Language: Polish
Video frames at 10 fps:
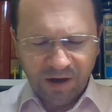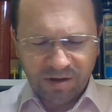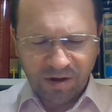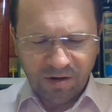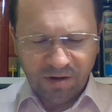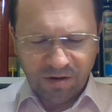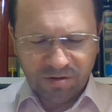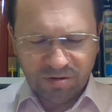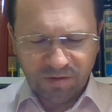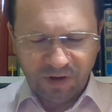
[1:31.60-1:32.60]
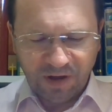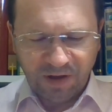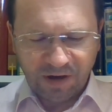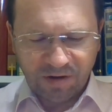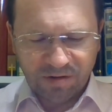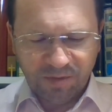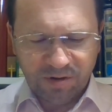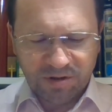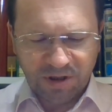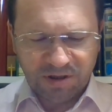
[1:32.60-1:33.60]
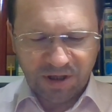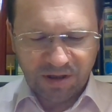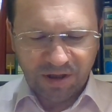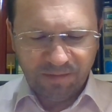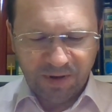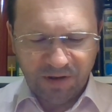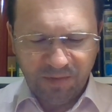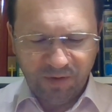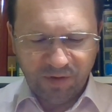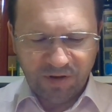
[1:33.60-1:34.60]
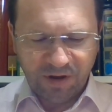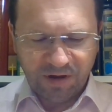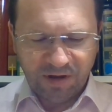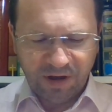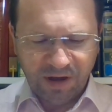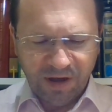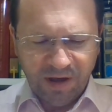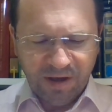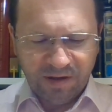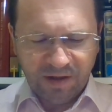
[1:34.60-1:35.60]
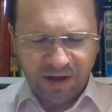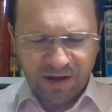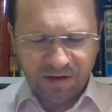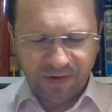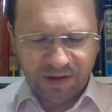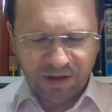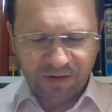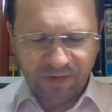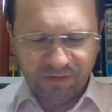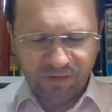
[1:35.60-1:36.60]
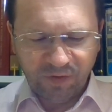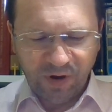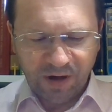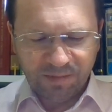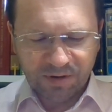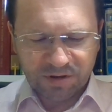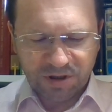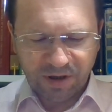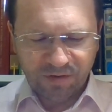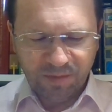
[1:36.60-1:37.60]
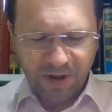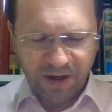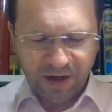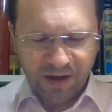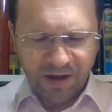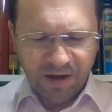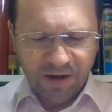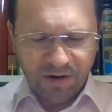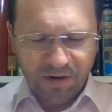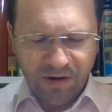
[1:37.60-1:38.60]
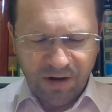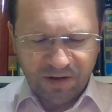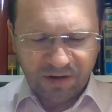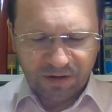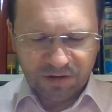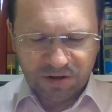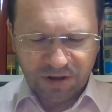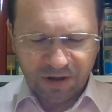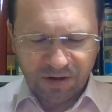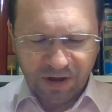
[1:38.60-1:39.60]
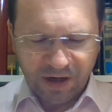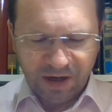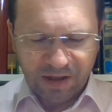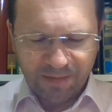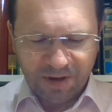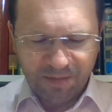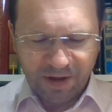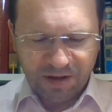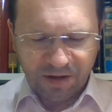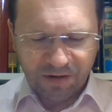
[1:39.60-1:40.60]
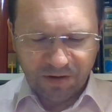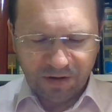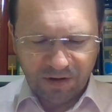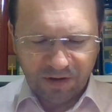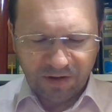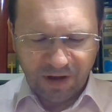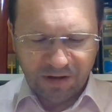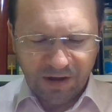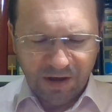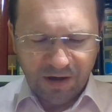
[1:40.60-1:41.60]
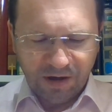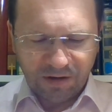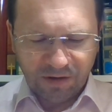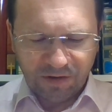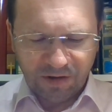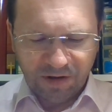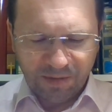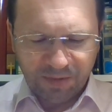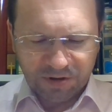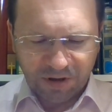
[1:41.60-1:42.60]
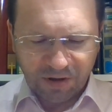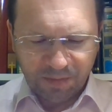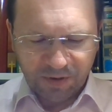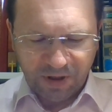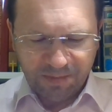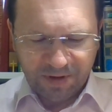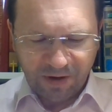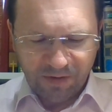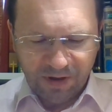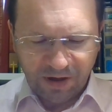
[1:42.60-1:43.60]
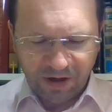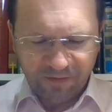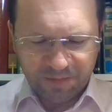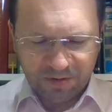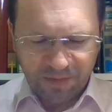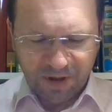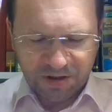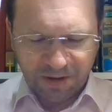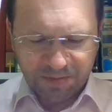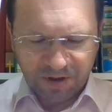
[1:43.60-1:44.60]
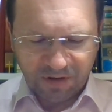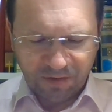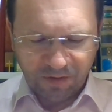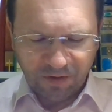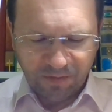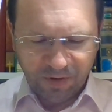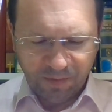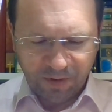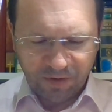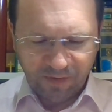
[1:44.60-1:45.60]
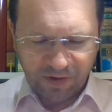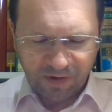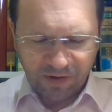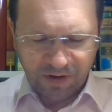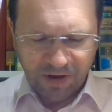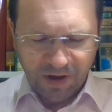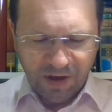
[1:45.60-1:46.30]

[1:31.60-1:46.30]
Kto odrzuca zakon Mojżesza, ten bez miłosierdzia za świadectwem dwóch albo trzech umiera. O ile sroższego karaniem nie macie, godzien jest ten, kto Syna Bożego podeptał i krew przymierza, przez którą był poświęcony,